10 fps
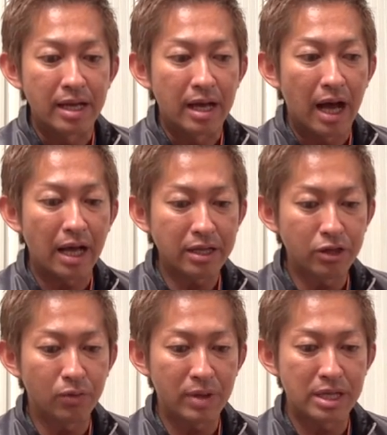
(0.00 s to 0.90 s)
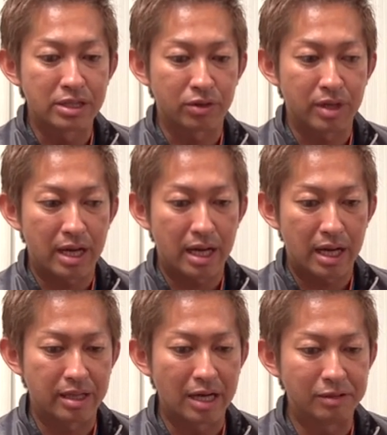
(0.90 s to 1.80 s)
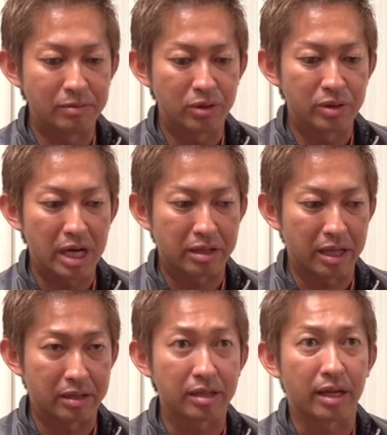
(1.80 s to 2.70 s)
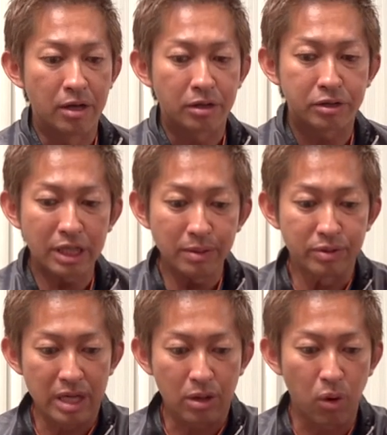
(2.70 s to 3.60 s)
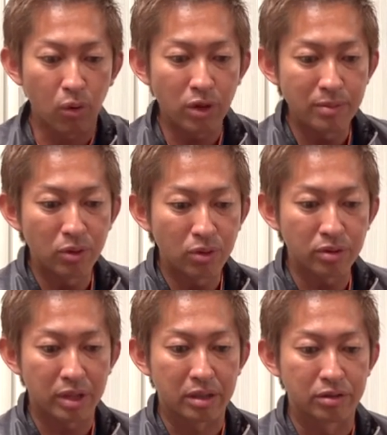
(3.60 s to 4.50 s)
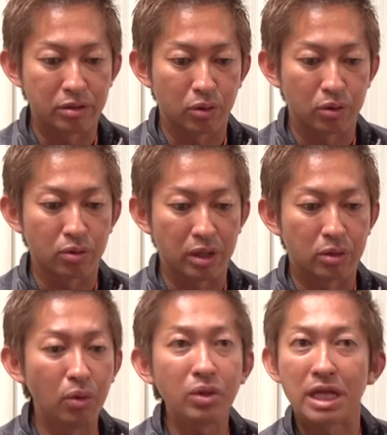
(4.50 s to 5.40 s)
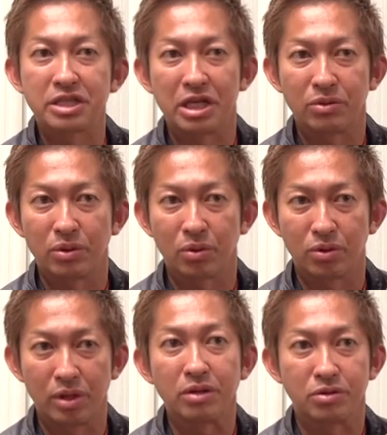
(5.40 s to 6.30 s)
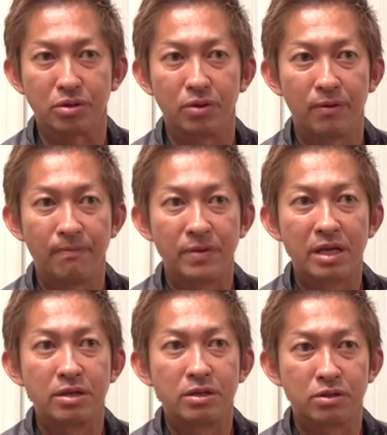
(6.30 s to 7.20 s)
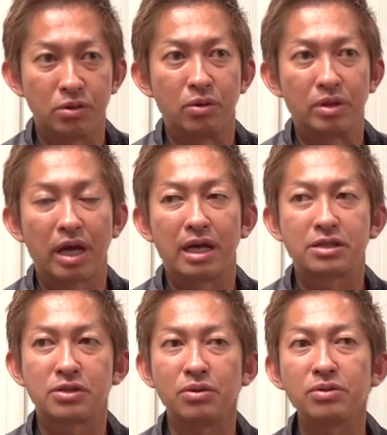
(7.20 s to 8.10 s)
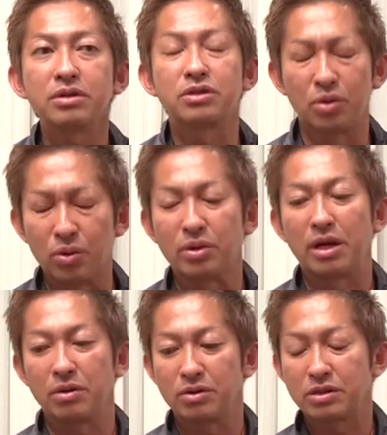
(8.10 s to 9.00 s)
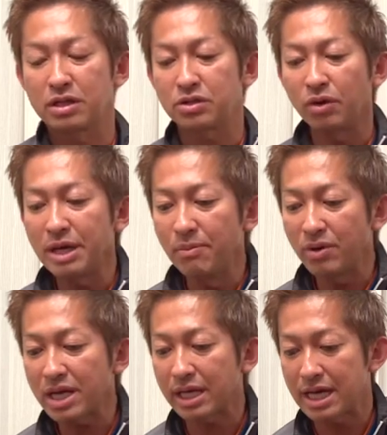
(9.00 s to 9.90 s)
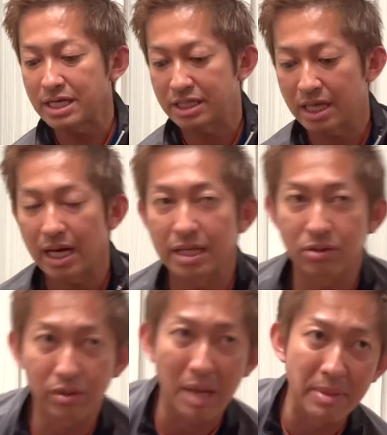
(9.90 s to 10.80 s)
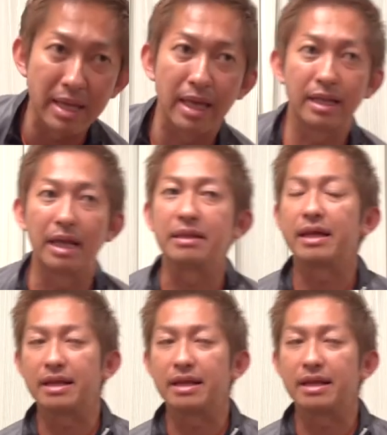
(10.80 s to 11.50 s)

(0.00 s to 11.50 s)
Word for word: ハンドファーストやダウンブローやってやってたらクラブがここに戻ってくることってどうなっちゃうのってことになるでしょそうだねそうだからそそうなのよそれも理解してないとダメなんだよ